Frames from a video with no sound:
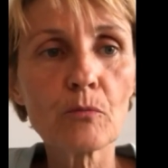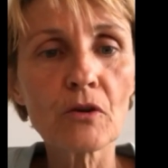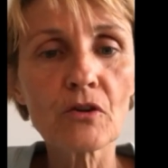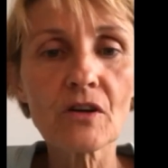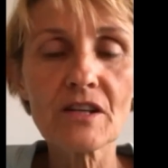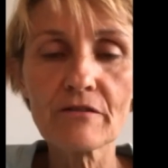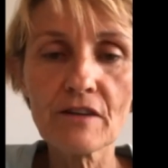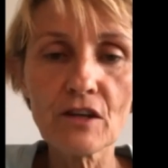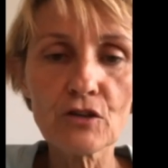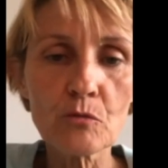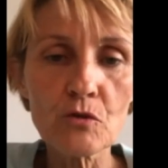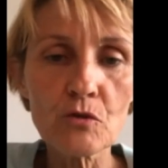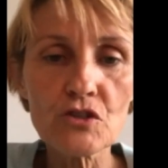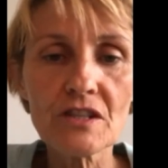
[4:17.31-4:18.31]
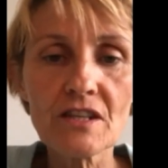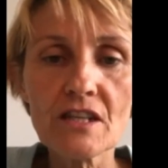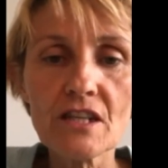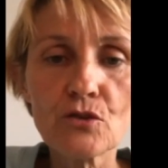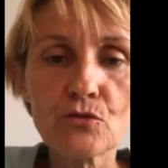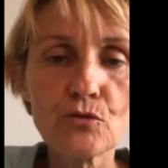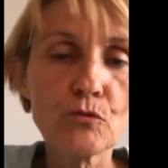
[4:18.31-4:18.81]
pendant l'hiver, de manger des
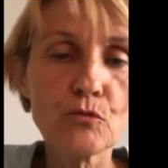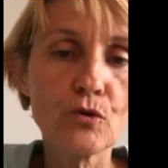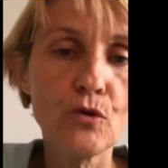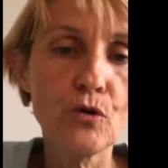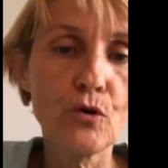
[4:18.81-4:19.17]
légumes